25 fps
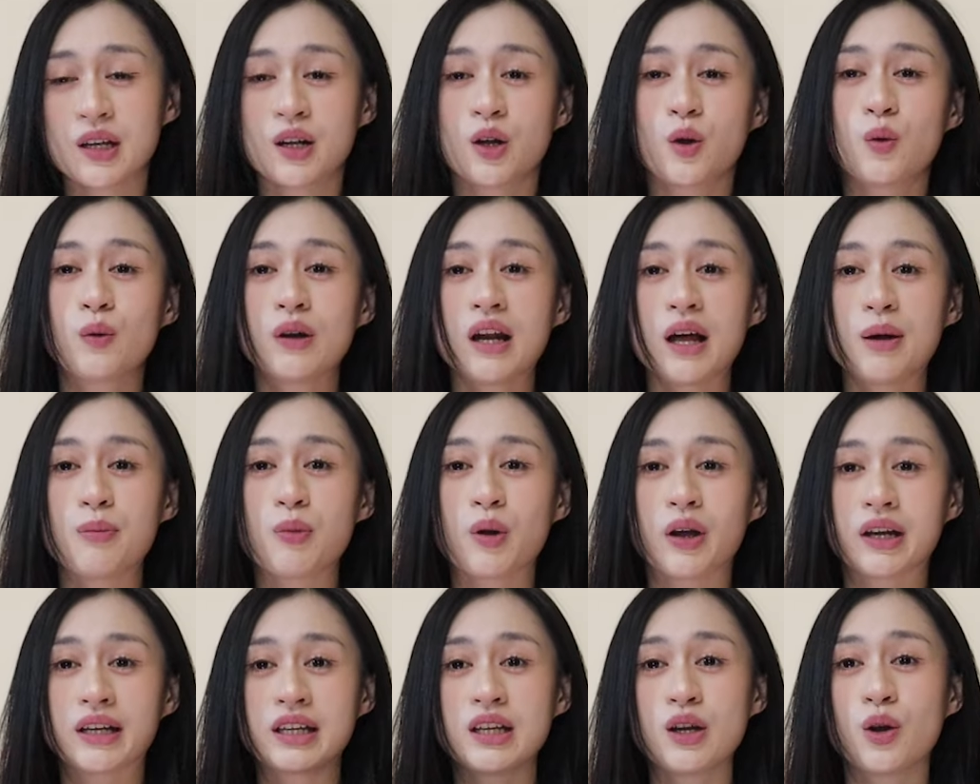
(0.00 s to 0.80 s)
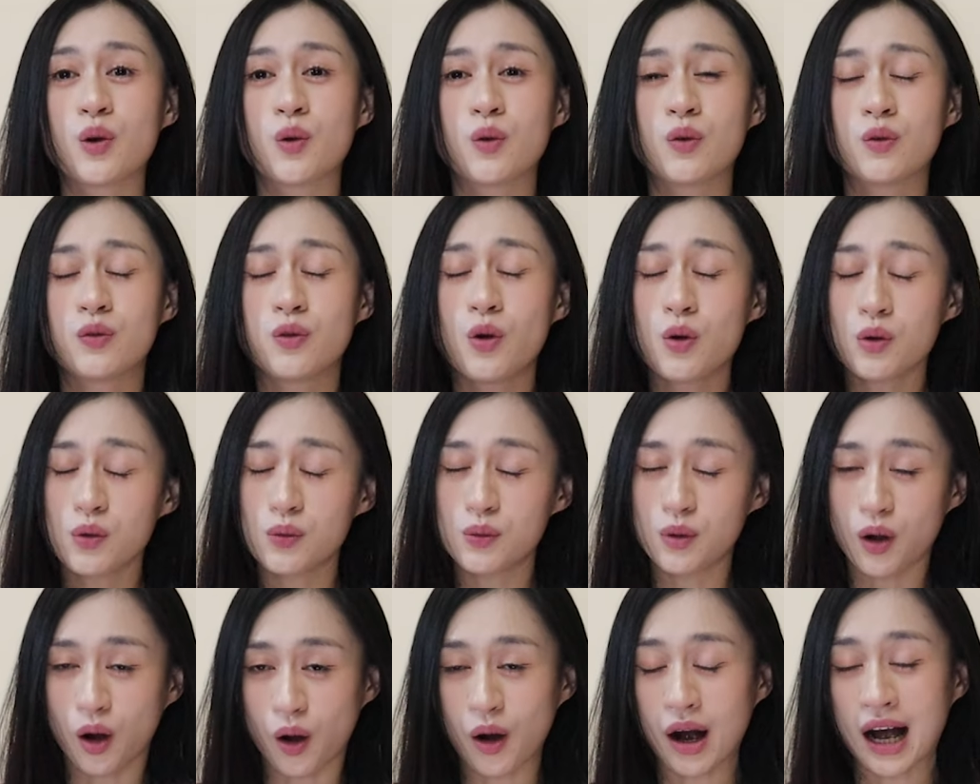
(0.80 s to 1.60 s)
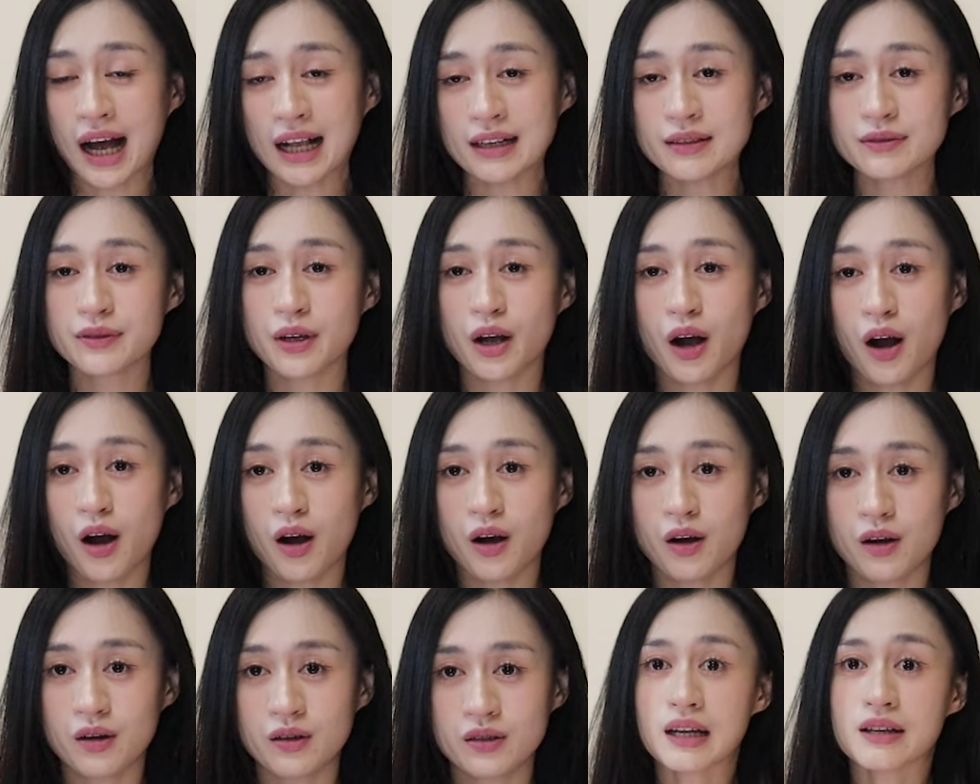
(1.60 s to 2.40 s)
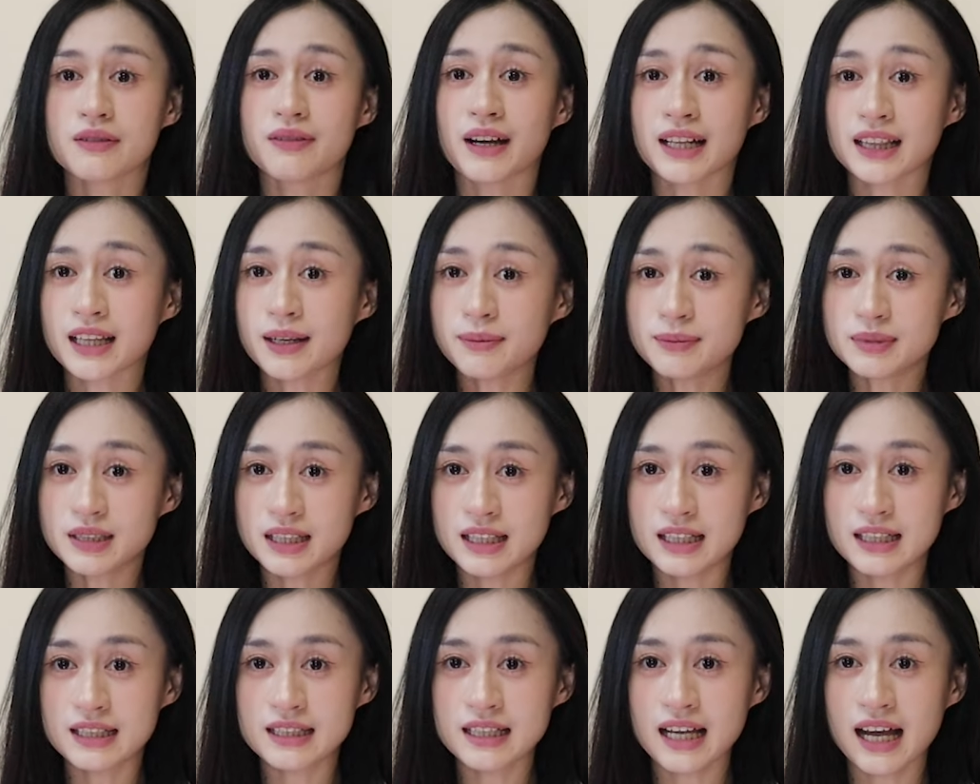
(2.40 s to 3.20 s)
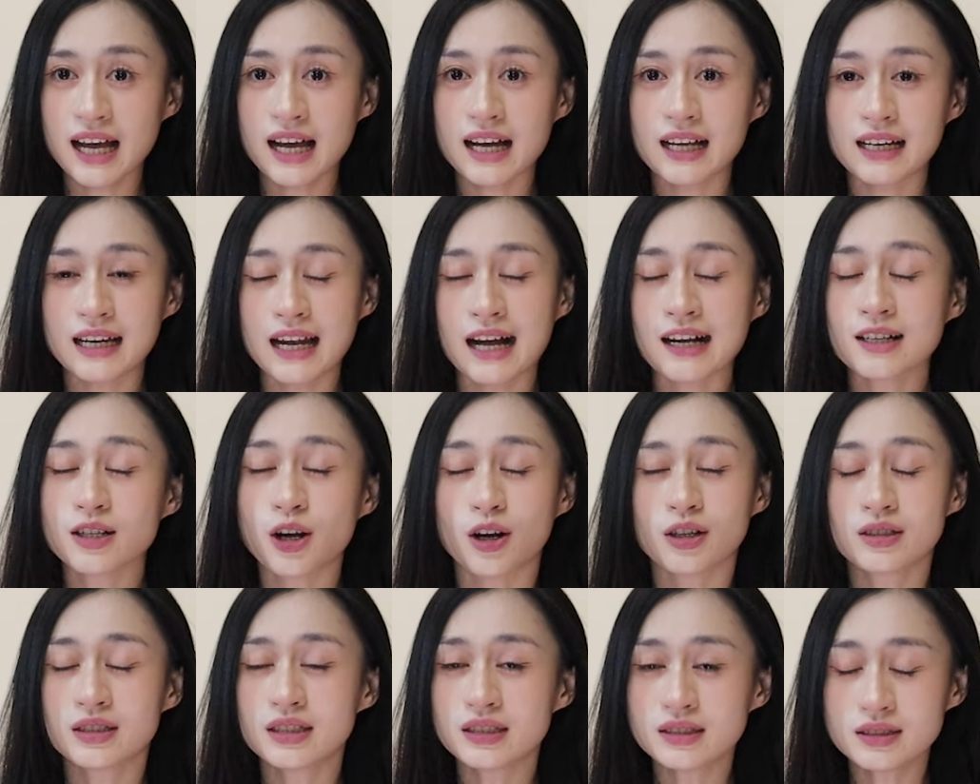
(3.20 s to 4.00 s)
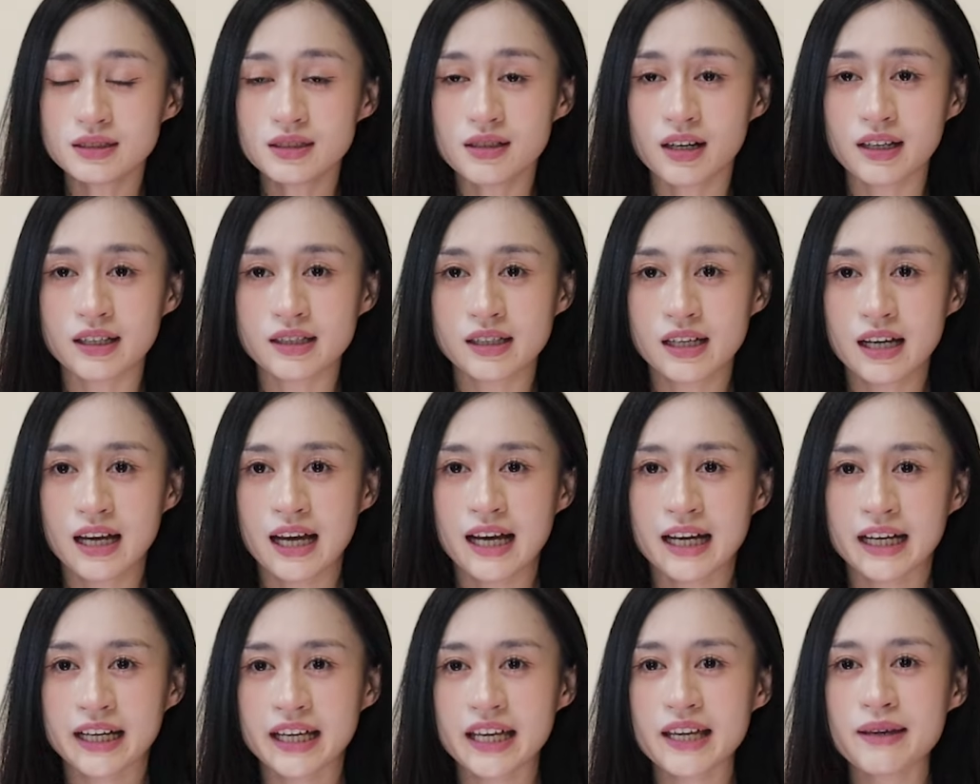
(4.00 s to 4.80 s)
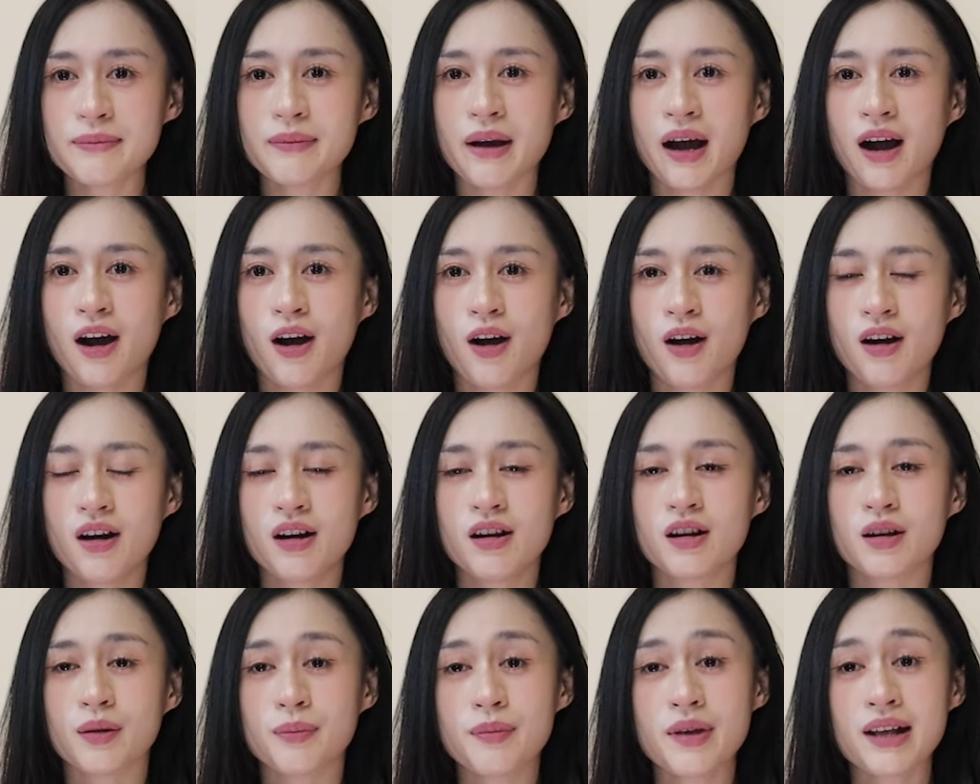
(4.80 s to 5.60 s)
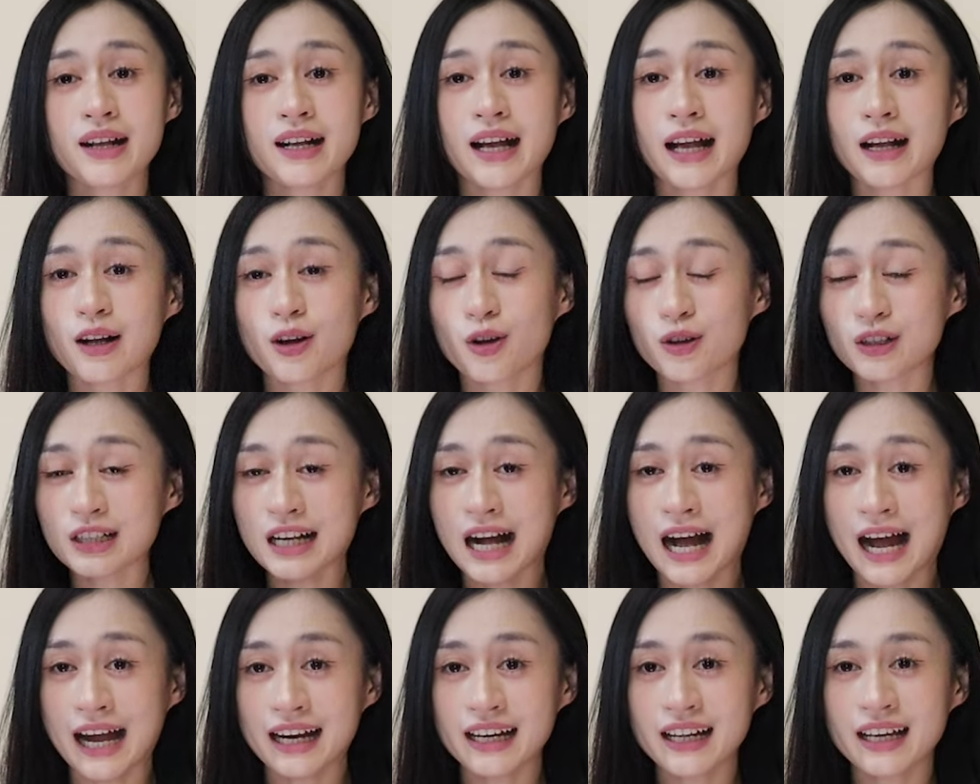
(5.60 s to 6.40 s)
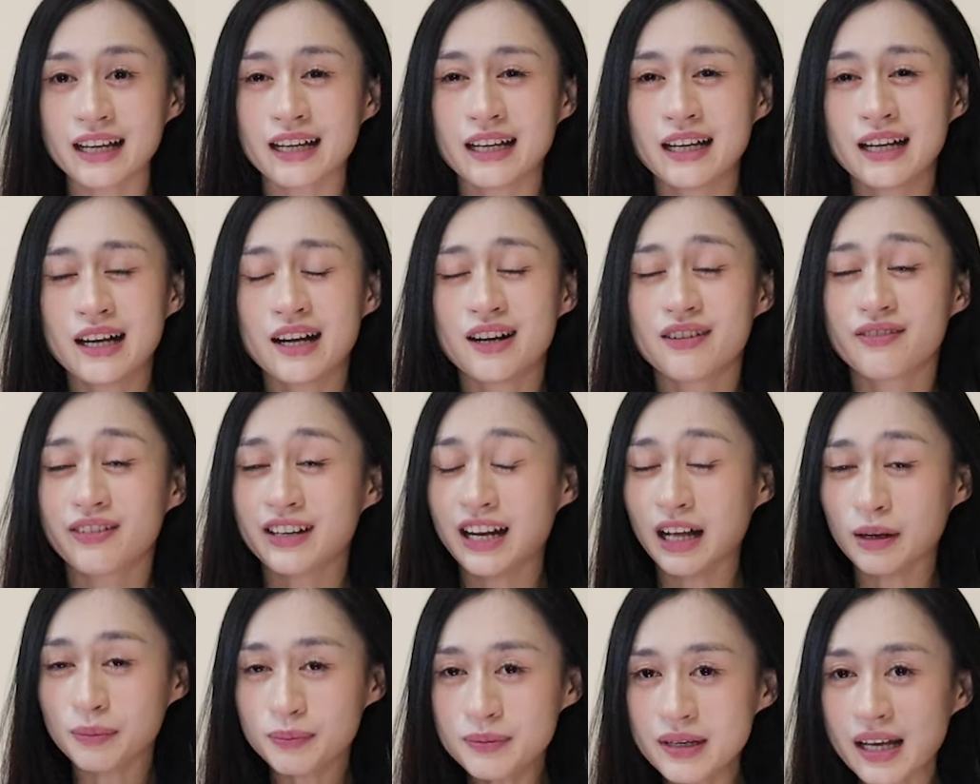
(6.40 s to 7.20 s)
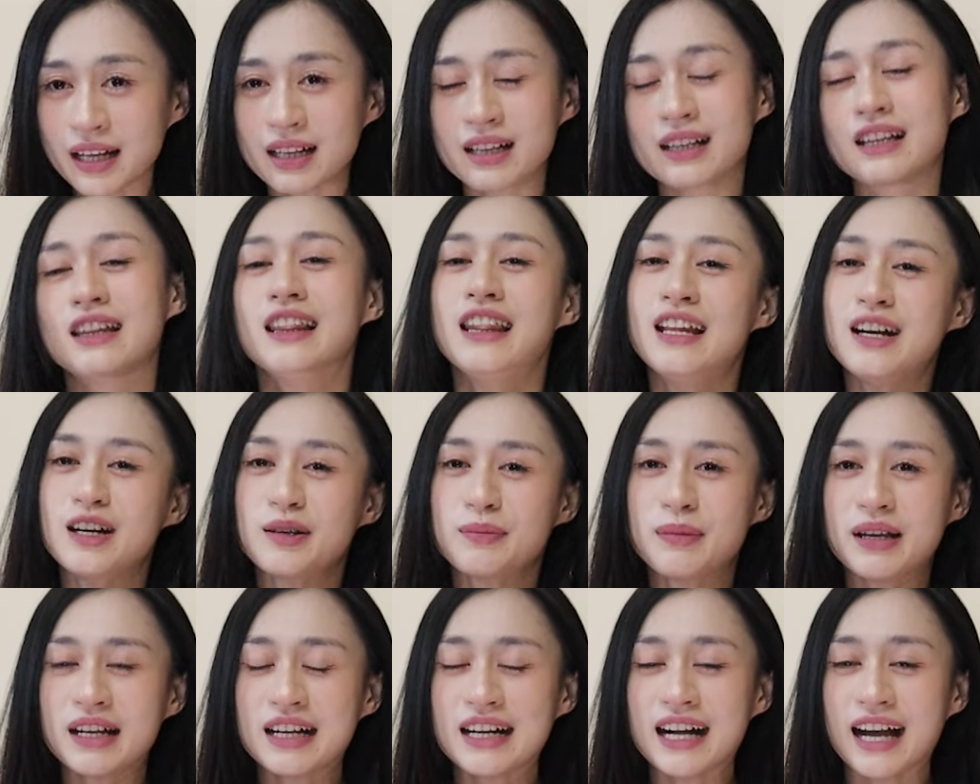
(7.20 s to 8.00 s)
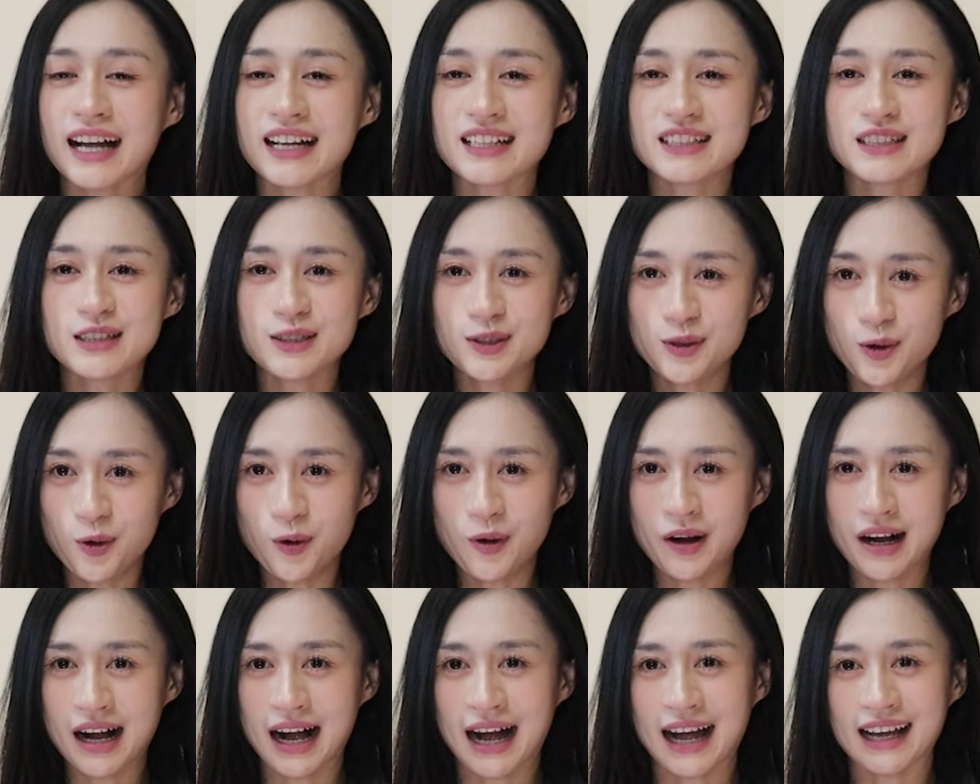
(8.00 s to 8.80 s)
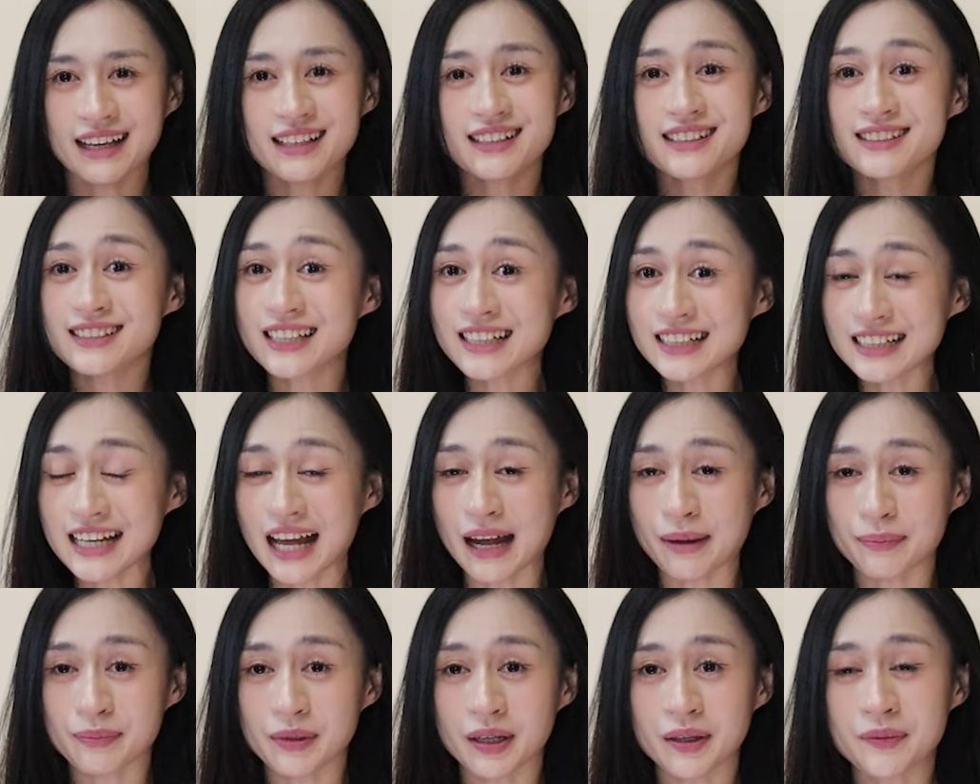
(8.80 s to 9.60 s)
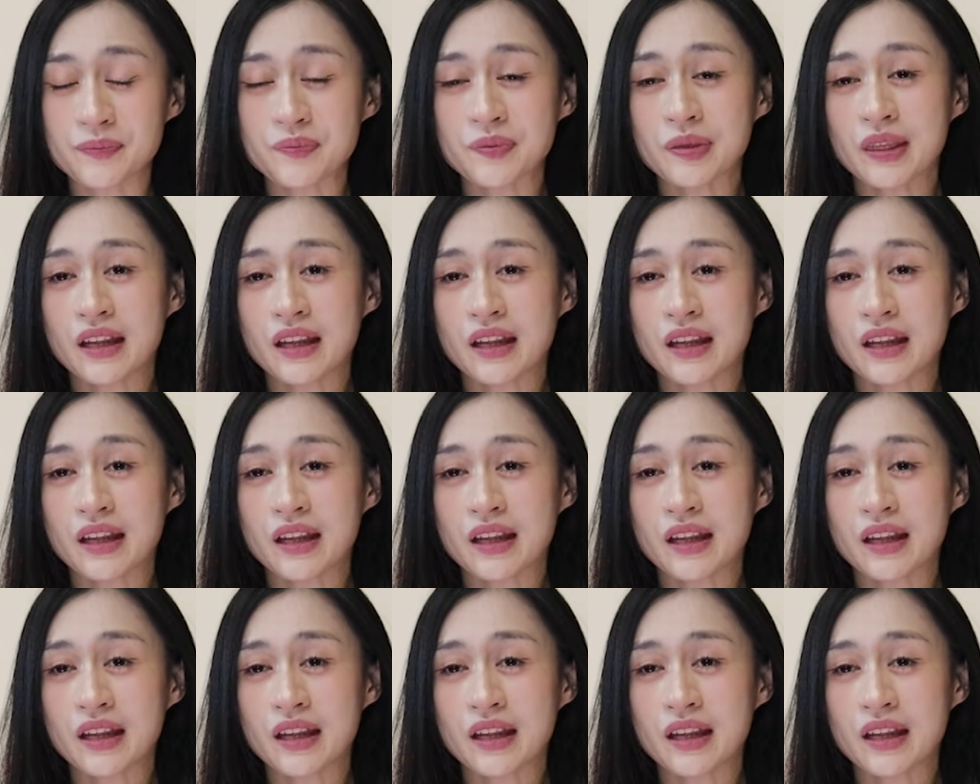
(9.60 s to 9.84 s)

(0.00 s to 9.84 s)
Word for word: cũng là một cái điều vô cùng khó khăn với họ và thậm chí nha là có những người khi mà họ ở bên cạnh con gái này và đặc biệt là ở bên cạnh những cô gái xinh đẹp này